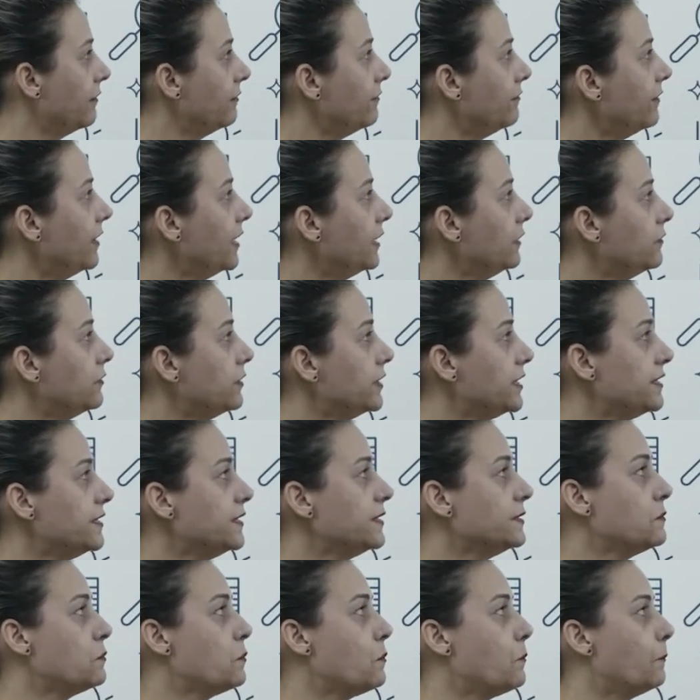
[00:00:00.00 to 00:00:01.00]

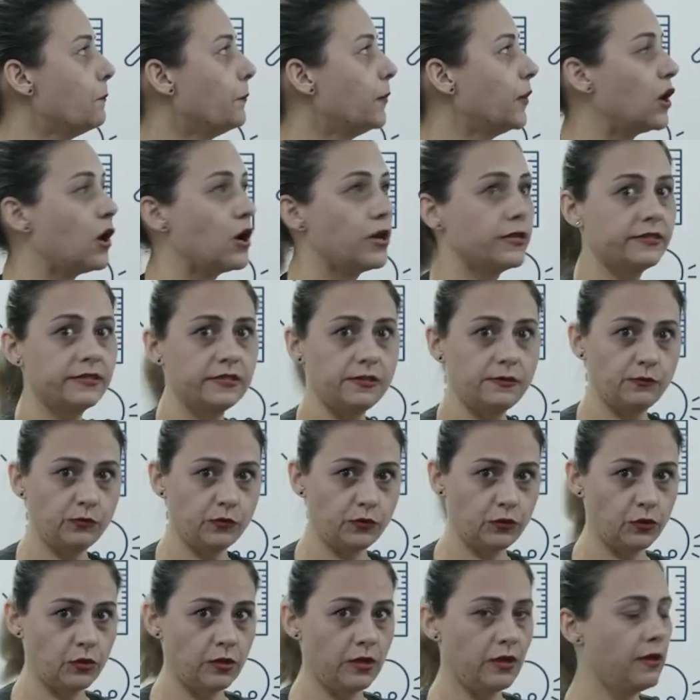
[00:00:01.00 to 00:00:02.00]
valores
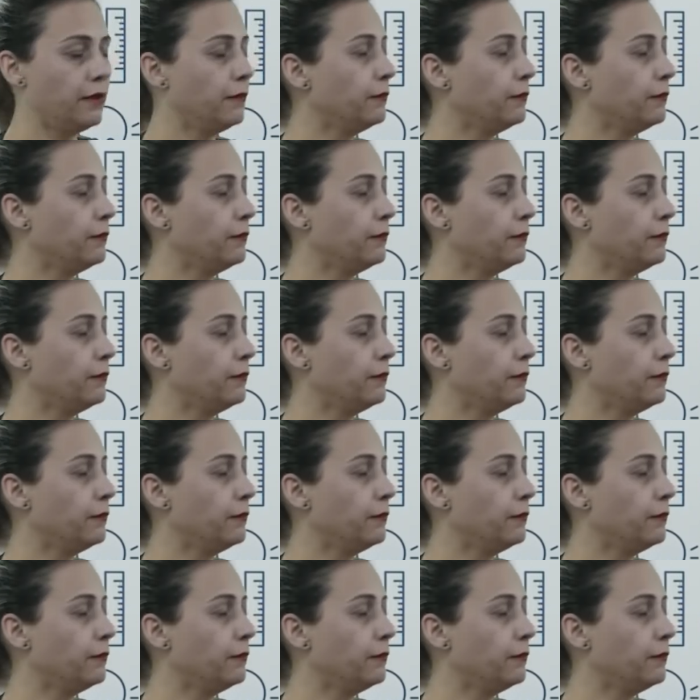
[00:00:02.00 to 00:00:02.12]
próximos